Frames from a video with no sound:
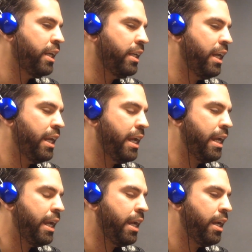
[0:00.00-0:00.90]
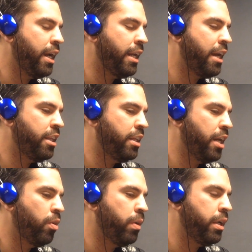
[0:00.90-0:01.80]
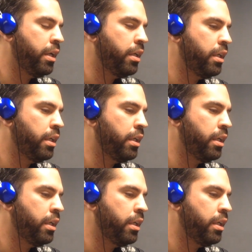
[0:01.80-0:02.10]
Eh, pero al fin de día yo creo que